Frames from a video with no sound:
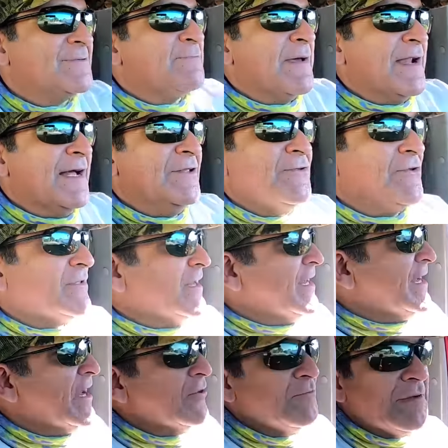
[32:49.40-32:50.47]
esperando,
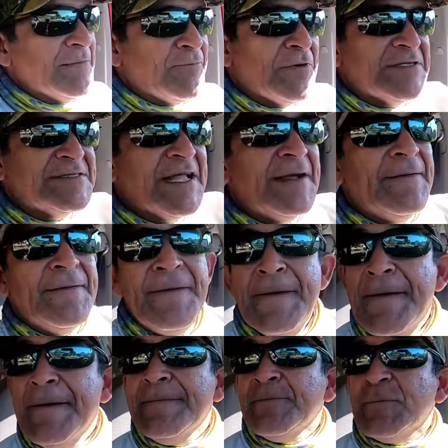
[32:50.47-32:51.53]
tenía la lumbre puesta.
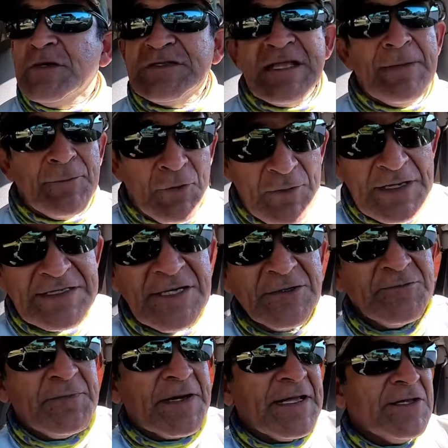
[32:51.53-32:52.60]
Pues que aprovechen
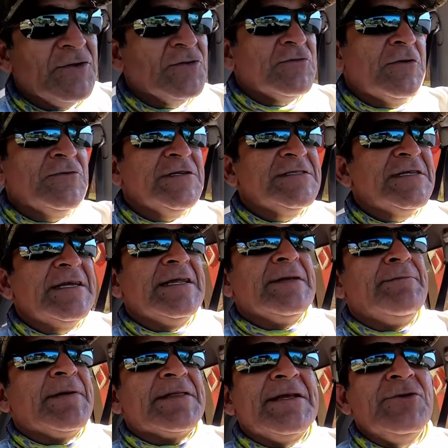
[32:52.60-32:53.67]
los parguitos. Vamos a seguir
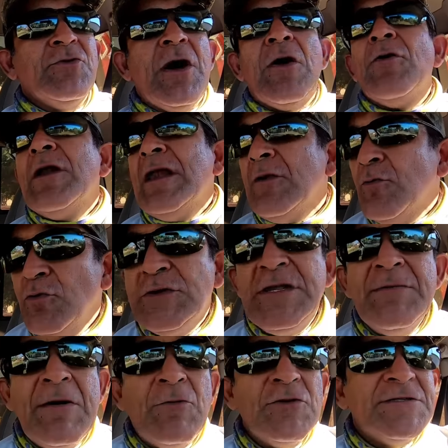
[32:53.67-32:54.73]
repartiendo ahora la
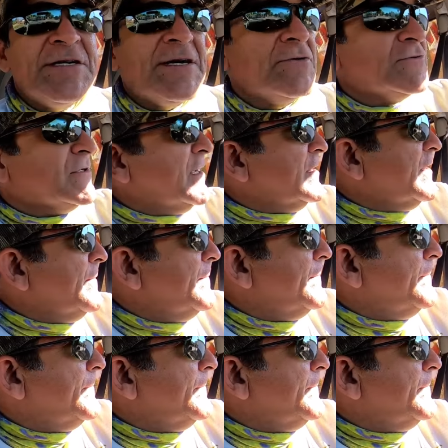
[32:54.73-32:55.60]
última bolsa que nos queda.